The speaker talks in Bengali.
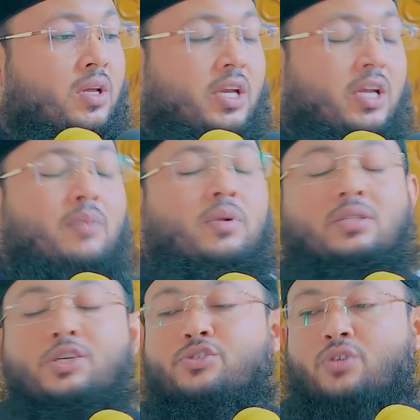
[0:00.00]

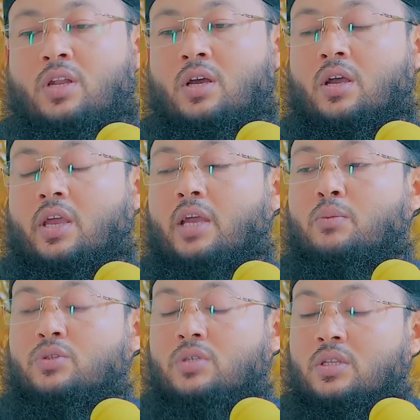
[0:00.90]

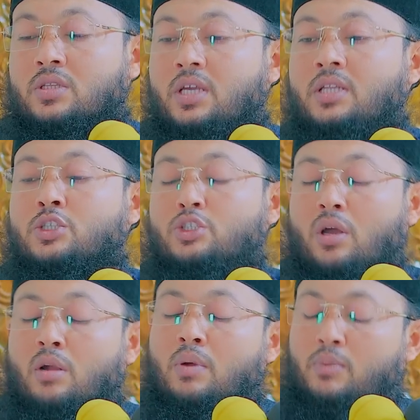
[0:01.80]
কেয়ামতের দিন
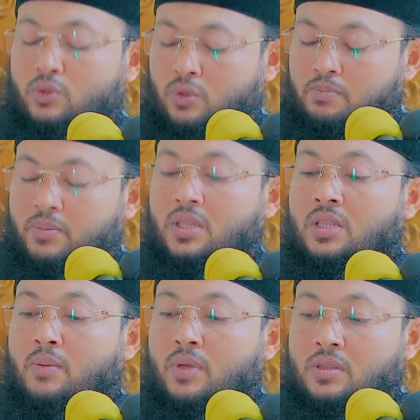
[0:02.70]
সর্বপ্রথম
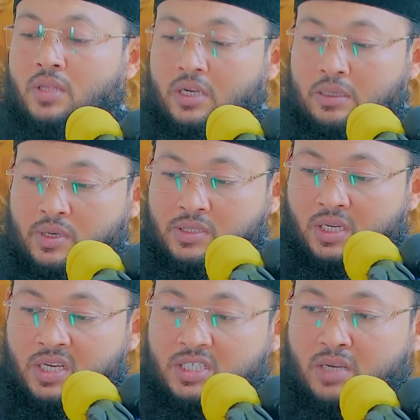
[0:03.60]
বান্দাবান্দের নামাজের
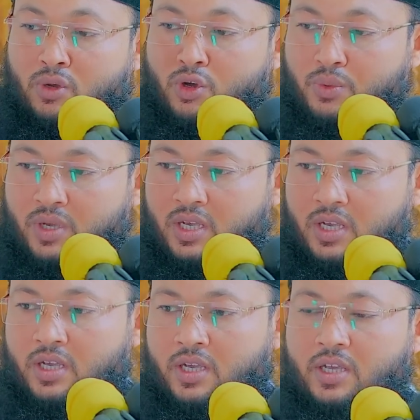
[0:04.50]
হিসাব হবে
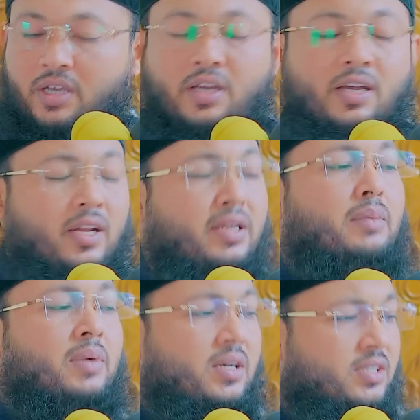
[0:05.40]

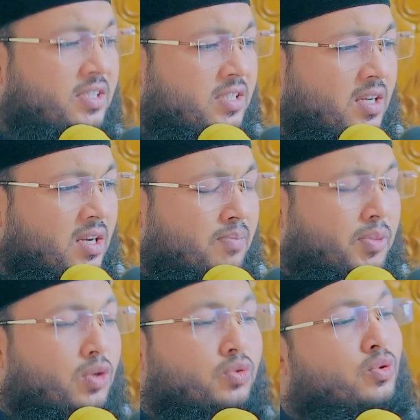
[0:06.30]
নামাজ নামাজ
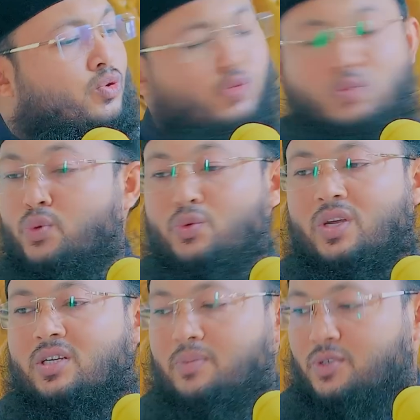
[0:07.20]
বড় গুরুত্বপূর্ণ
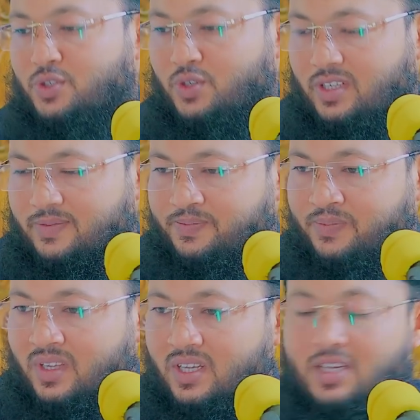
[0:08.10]
একটা বিষয়
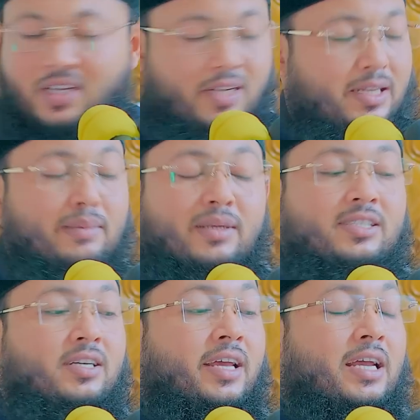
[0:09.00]
নামাজ
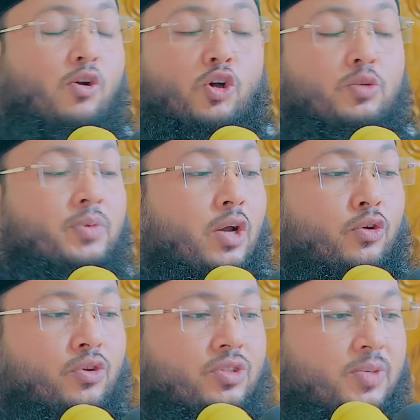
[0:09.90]
ছাড়া এক কদম কেউ
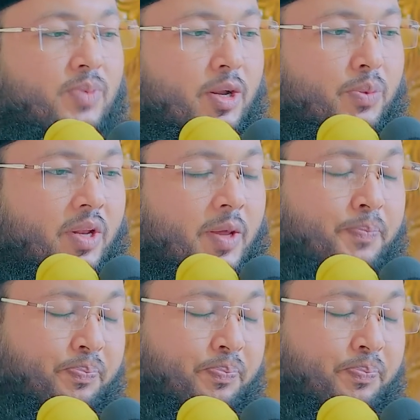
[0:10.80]
নড়তে পারবে না